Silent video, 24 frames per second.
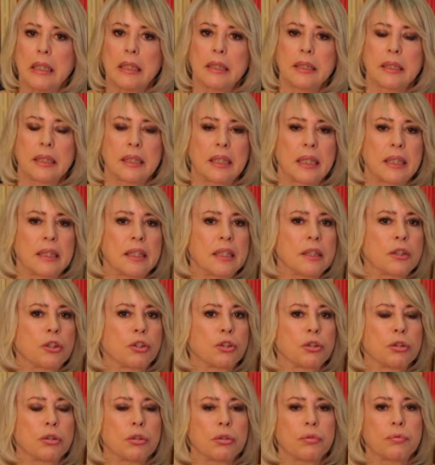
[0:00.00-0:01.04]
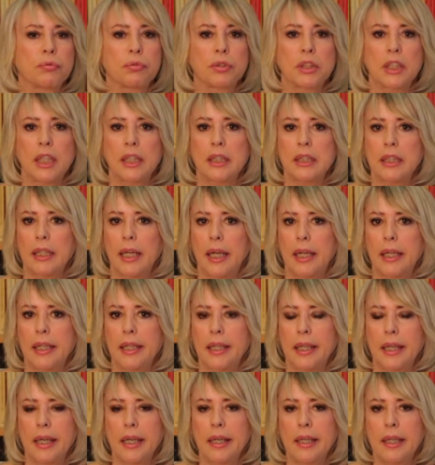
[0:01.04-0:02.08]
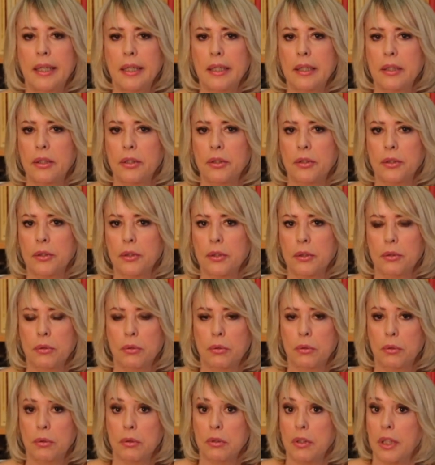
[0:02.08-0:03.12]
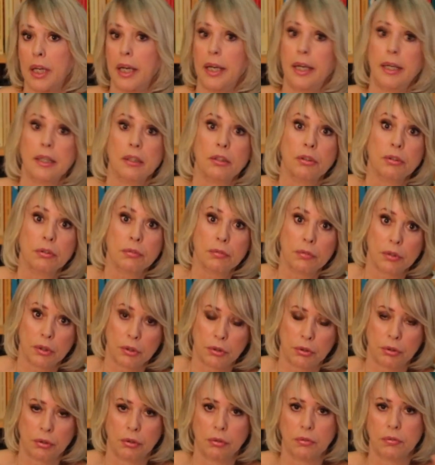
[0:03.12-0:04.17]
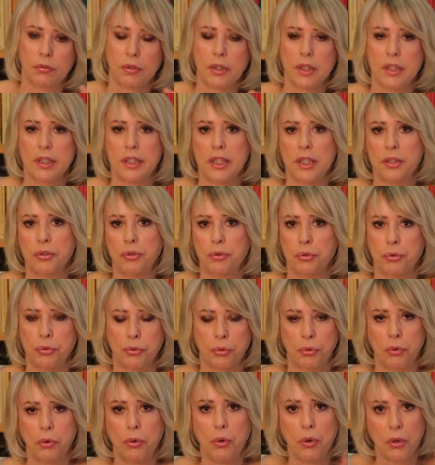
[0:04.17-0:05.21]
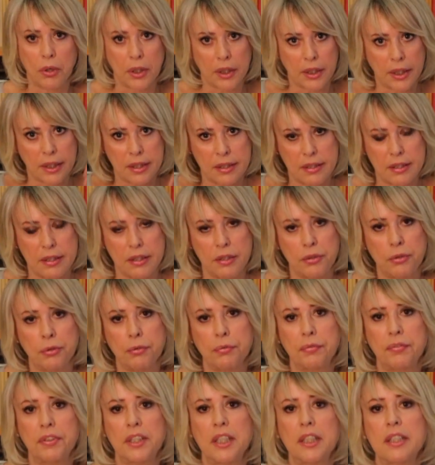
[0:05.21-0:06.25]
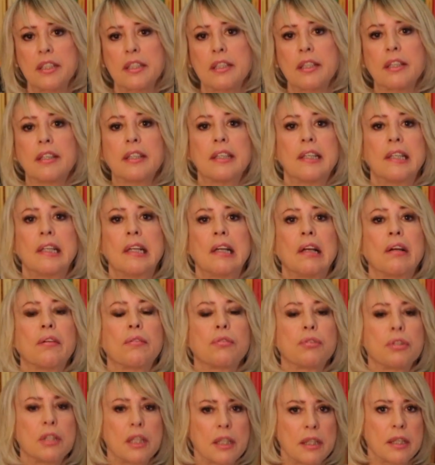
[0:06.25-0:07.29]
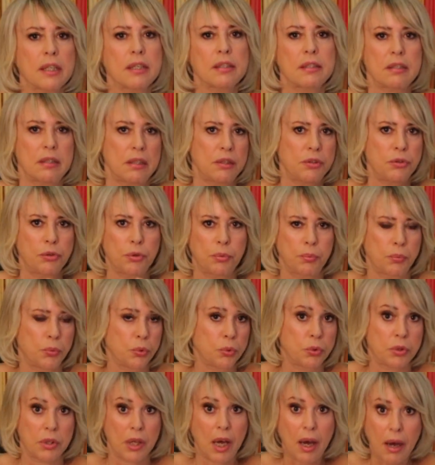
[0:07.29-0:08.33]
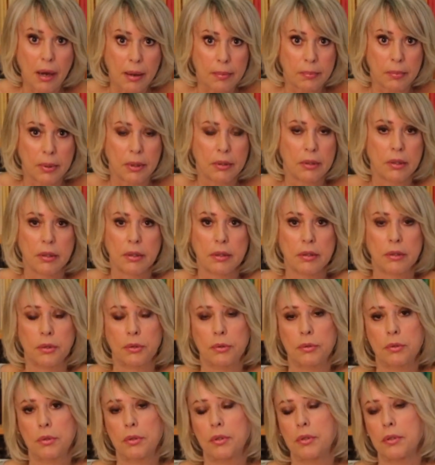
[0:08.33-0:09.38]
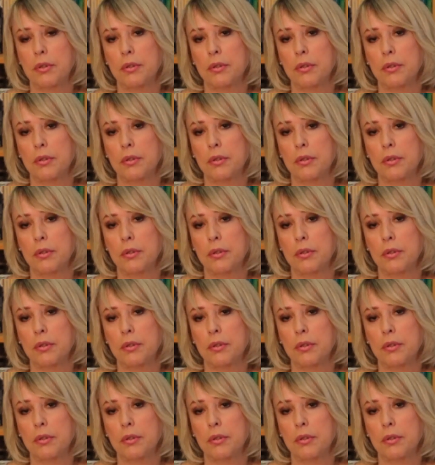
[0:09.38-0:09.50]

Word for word: c'est-à-dire que vous êtes quelqu'un, euh, au contraire de votre voisin du Taureau qui est un signe fixe, vous êtes un signe mutable, euh, donc